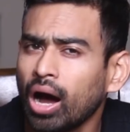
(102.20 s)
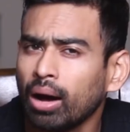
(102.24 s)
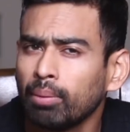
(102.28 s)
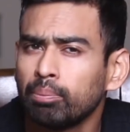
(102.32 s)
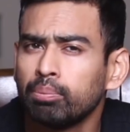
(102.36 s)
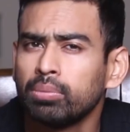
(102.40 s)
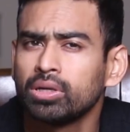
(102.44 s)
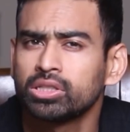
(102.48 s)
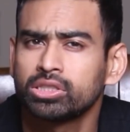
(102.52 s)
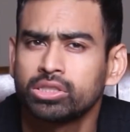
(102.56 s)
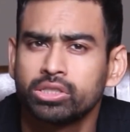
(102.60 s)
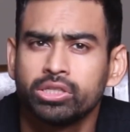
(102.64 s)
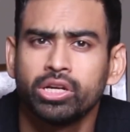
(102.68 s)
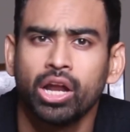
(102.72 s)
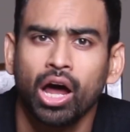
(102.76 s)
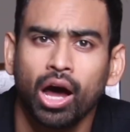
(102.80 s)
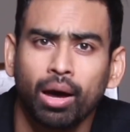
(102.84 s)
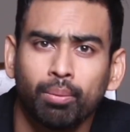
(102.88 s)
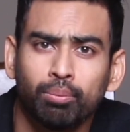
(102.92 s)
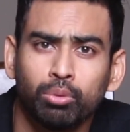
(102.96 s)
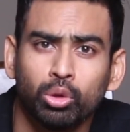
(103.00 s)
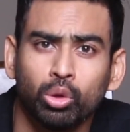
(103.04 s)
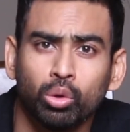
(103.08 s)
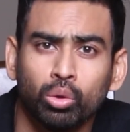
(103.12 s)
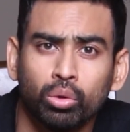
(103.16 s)
మీరు పేరు
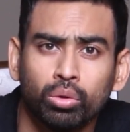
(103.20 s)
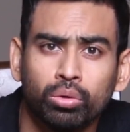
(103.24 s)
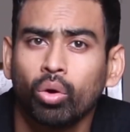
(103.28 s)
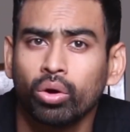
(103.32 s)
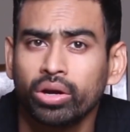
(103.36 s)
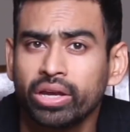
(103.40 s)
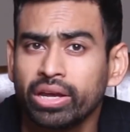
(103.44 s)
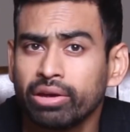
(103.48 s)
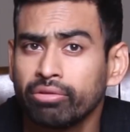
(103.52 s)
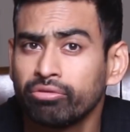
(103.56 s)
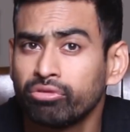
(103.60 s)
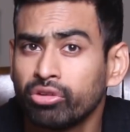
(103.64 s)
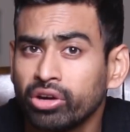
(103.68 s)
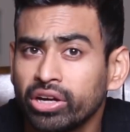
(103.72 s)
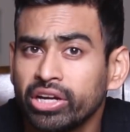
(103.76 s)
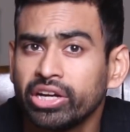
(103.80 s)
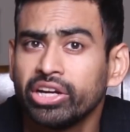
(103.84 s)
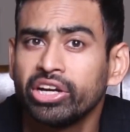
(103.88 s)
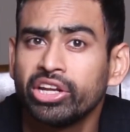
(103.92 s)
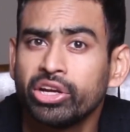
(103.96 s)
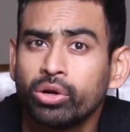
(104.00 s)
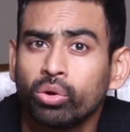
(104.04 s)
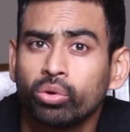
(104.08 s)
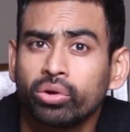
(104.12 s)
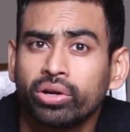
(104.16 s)
తీసుకోండి చాలు
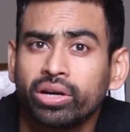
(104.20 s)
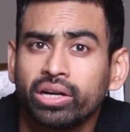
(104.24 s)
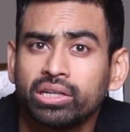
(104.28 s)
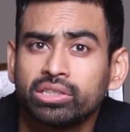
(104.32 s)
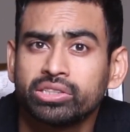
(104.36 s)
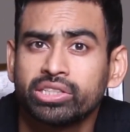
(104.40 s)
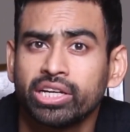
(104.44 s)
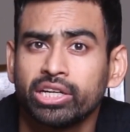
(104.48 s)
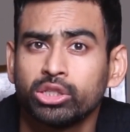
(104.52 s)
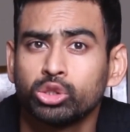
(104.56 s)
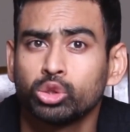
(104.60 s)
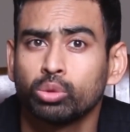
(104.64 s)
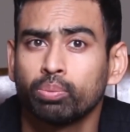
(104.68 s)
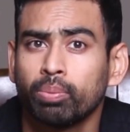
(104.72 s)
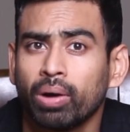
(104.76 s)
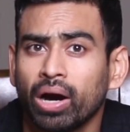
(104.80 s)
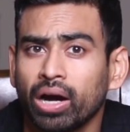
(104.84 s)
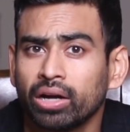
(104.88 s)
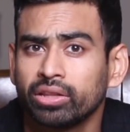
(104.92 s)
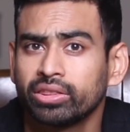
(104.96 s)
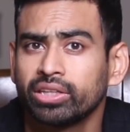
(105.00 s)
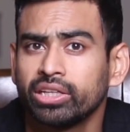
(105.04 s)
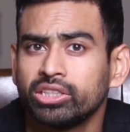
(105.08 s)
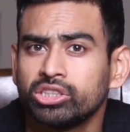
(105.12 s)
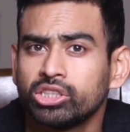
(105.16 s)
ఇవే డియోడరెంట్స్
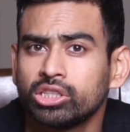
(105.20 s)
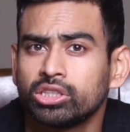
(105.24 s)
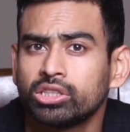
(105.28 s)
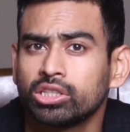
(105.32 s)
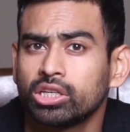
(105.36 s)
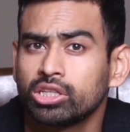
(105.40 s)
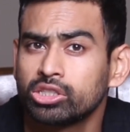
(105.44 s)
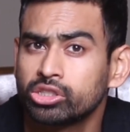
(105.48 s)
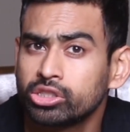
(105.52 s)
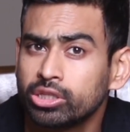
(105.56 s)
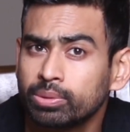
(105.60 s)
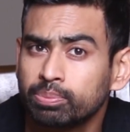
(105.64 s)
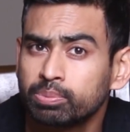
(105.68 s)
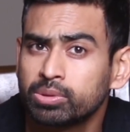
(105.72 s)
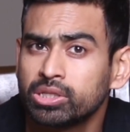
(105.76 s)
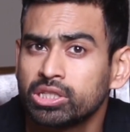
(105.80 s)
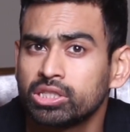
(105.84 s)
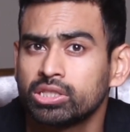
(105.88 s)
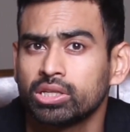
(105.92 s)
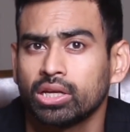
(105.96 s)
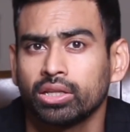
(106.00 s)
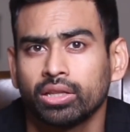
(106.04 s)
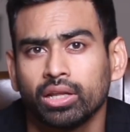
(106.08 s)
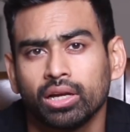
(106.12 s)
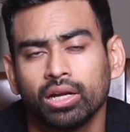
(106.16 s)
భారతీయ ప్రజలు
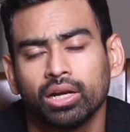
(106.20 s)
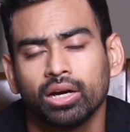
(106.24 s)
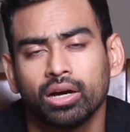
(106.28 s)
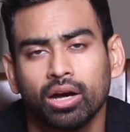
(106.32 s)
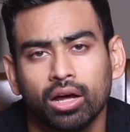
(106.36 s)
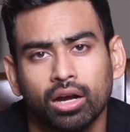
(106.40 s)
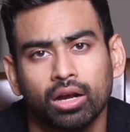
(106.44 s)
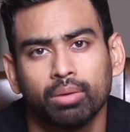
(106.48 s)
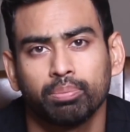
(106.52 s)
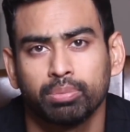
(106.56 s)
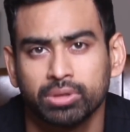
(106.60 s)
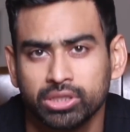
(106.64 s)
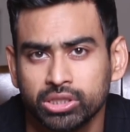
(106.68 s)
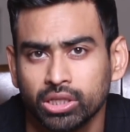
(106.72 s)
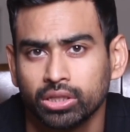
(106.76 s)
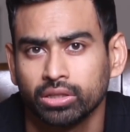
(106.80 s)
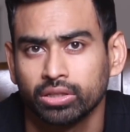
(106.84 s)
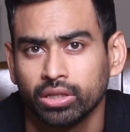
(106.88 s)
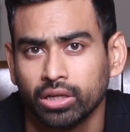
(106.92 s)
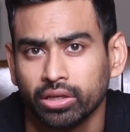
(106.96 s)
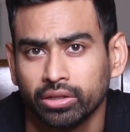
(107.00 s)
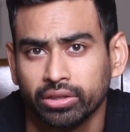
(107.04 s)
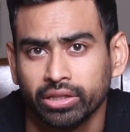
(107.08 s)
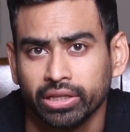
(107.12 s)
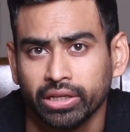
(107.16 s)
ఎక్కువగా యూజ్ చేయడానికి
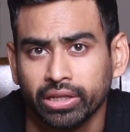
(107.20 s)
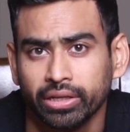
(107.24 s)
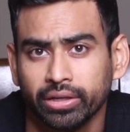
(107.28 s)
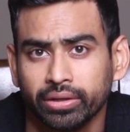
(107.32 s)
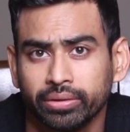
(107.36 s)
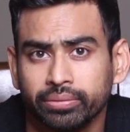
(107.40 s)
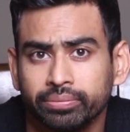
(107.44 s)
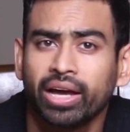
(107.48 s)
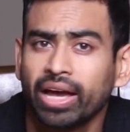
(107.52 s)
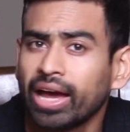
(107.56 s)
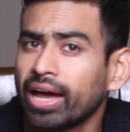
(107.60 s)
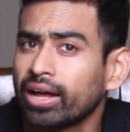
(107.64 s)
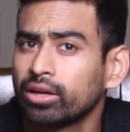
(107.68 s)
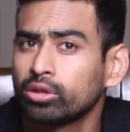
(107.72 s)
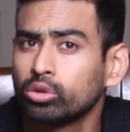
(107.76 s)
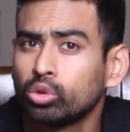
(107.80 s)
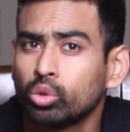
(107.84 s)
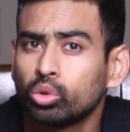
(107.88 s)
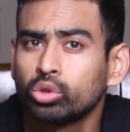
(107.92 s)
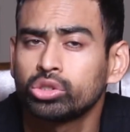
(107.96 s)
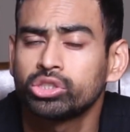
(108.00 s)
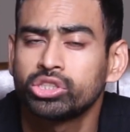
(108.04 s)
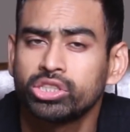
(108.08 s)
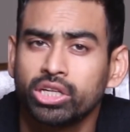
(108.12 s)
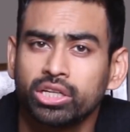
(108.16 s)
ఇష్టపడతారు
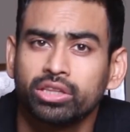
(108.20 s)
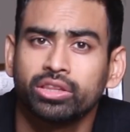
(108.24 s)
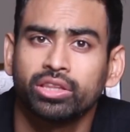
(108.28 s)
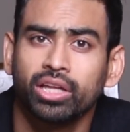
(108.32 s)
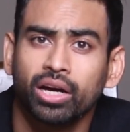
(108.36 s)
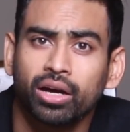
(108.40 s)
కానీ తప్పు